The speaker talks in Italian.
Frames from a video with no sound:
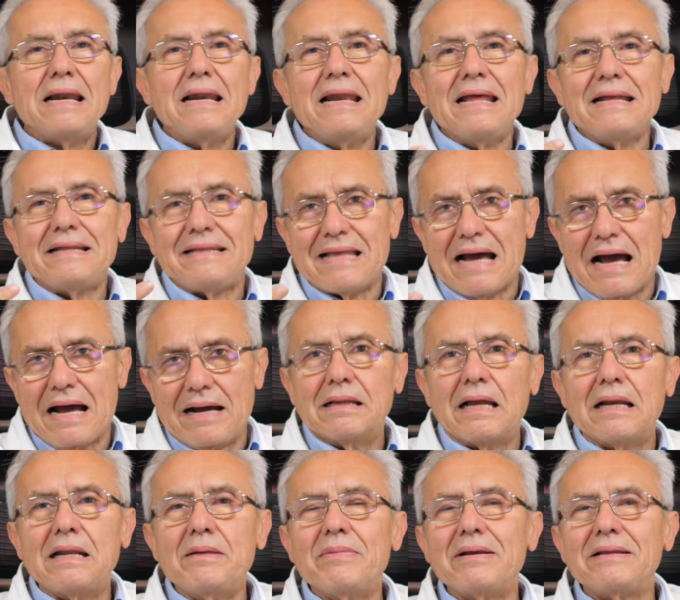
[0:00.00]
l'età,
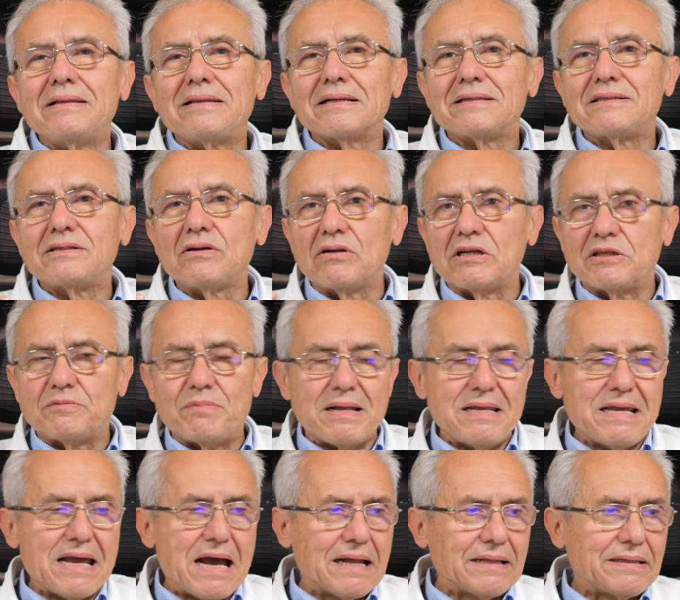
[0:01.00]
l'alimentazione
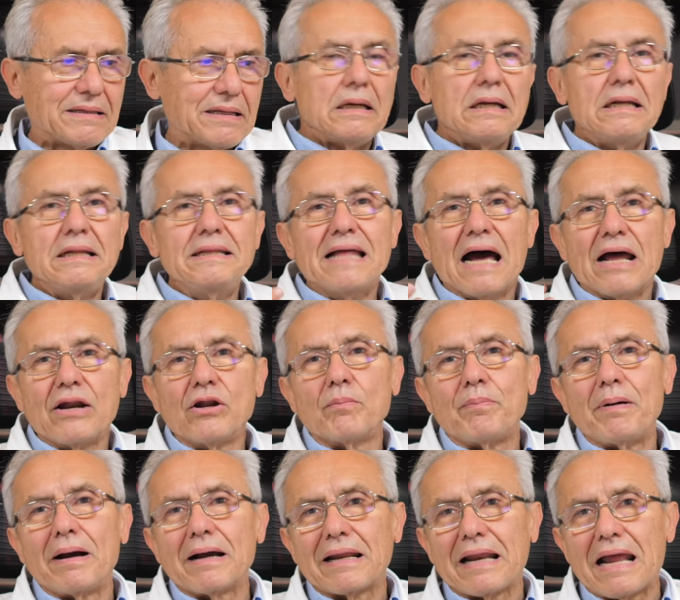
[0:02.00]
sbagliata, il danno
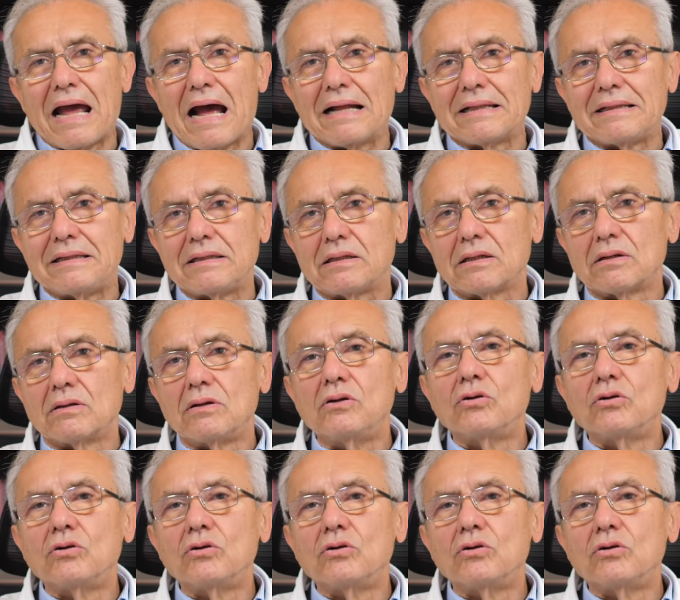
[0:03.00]
pancreatico,